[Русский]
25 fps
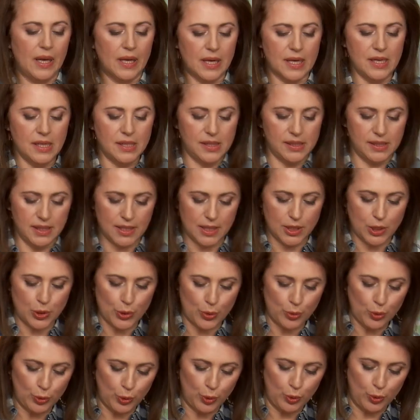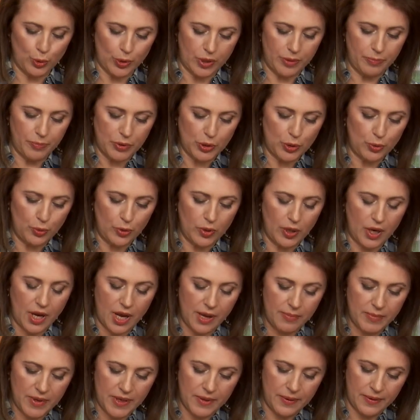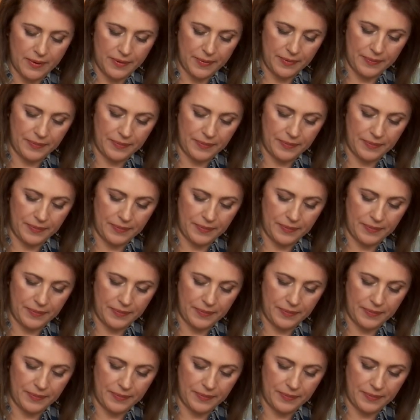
рыхлая структура под руками.